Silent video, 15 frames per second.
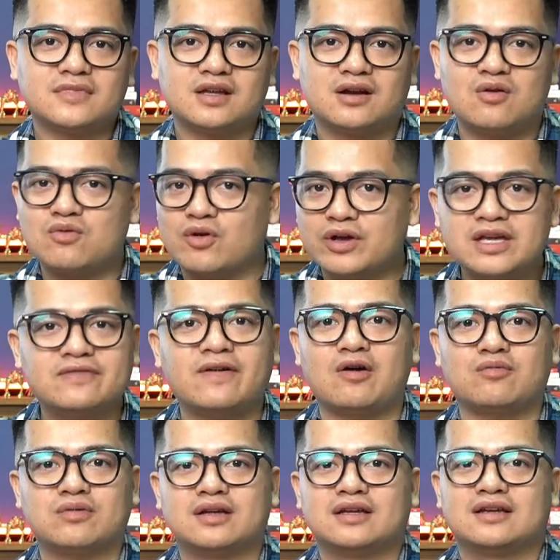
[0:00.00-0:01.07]
không có hy
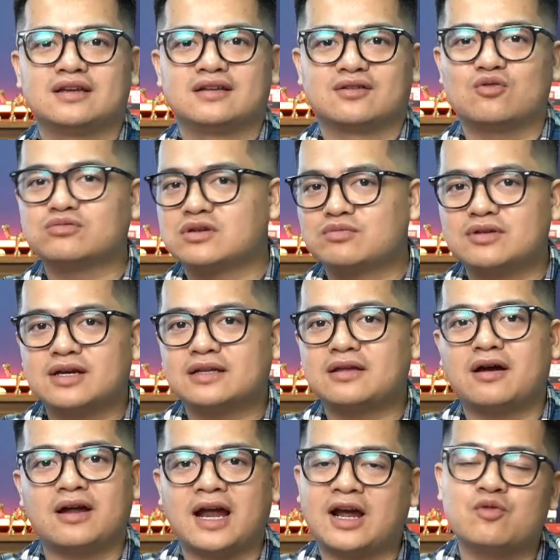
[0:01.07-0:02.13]
vọng, cũng giống như cái
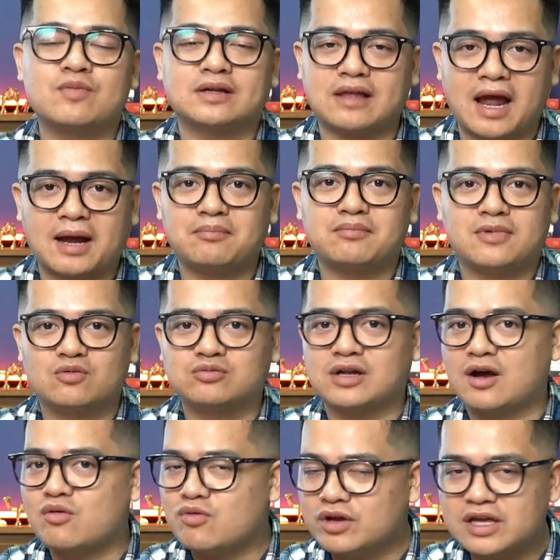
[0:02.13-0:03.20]
thời 2018 chúng ta
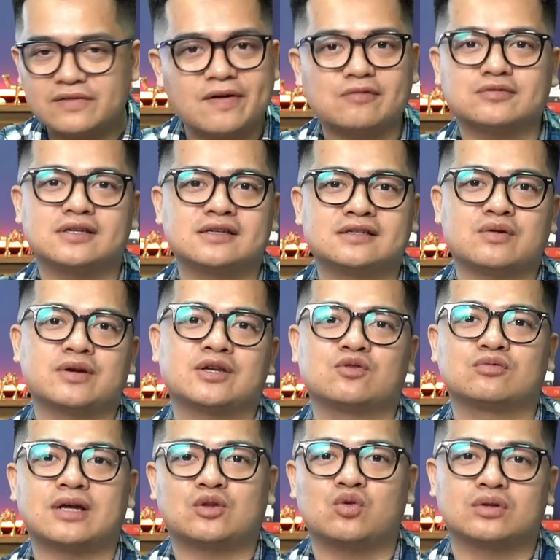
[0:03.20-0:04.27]
không có hy vọng gì sau khi
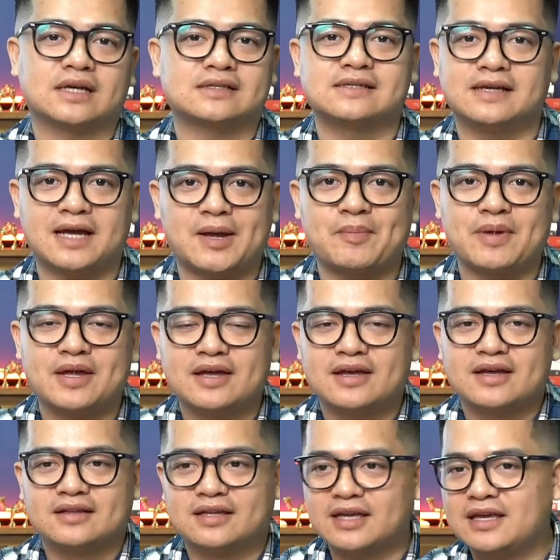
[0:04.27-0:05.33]
chúng ta thua tại SEA Games,
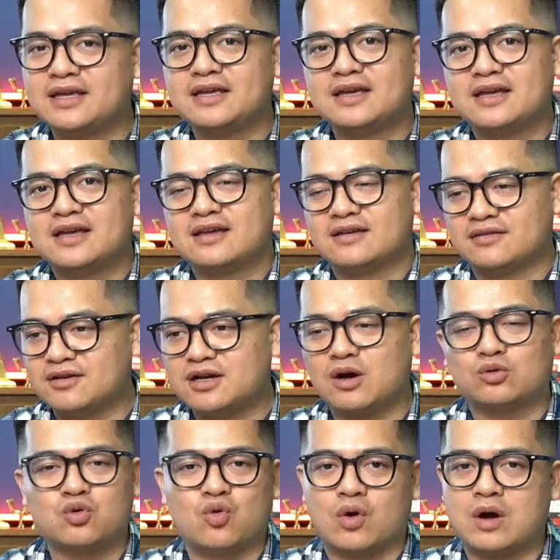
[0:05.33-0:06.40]
thì những
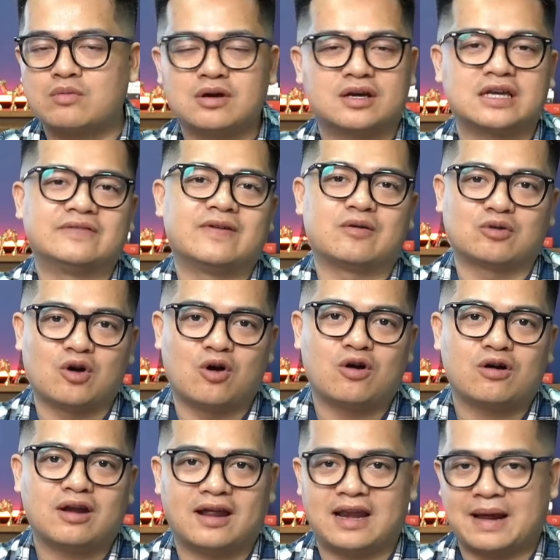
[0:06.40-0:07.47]
cầu thủ không được kỳ vọng
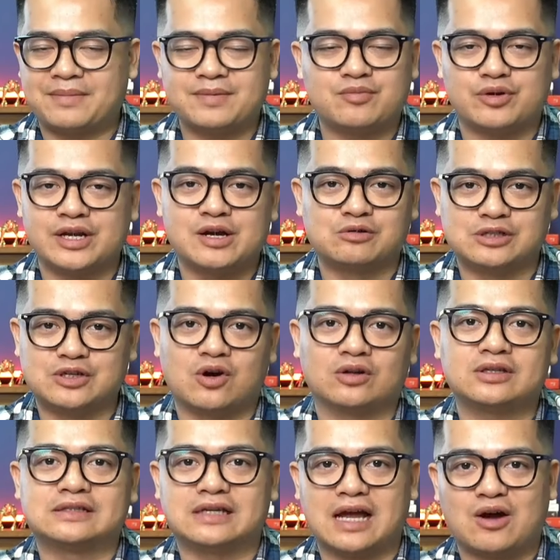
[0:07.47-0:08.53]
đó lại làm nên một điều gì đó
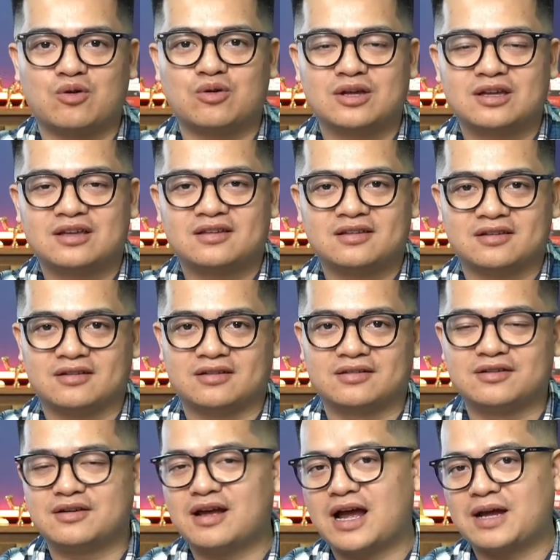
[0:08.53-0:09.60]
thì sao?
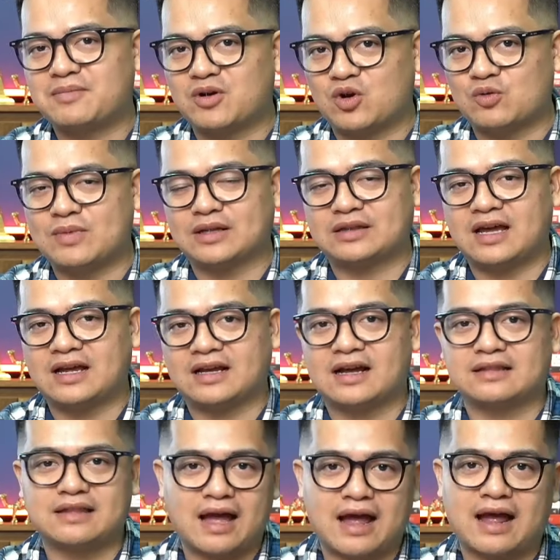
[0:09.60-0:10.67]
Những ai mà có mặt tại
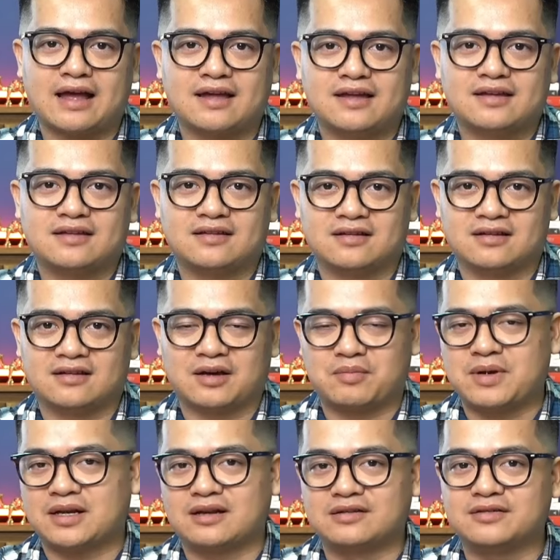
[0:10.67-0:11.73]
Qatar, đặc
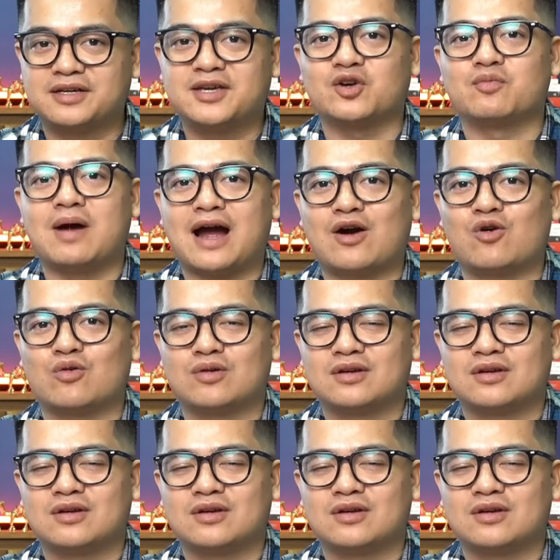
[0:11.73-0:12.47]
biệt là những kiều bào,